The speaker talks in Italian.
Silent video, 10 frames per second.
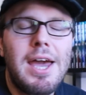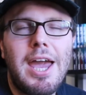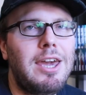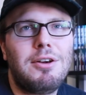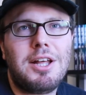
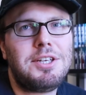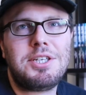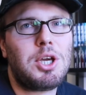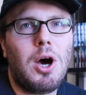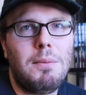E io la
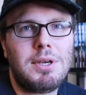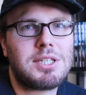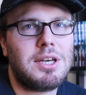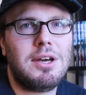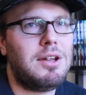DC
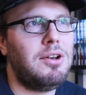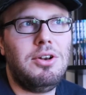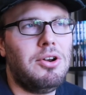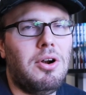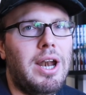Comics
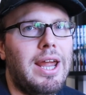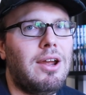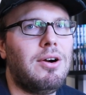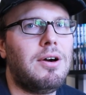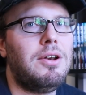non
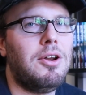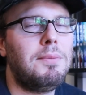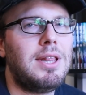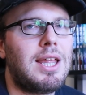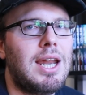leggo,
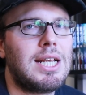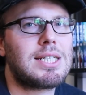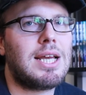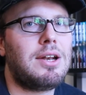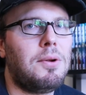non mi
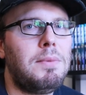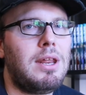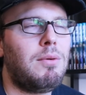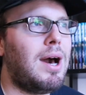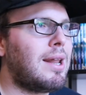interessa, non mi
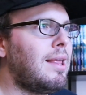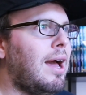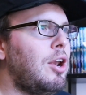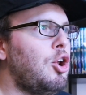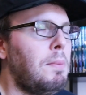
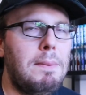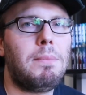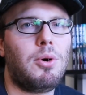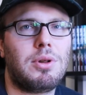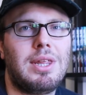riguarda, non mi
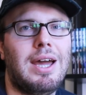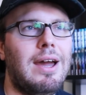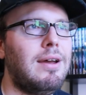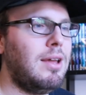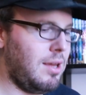importa,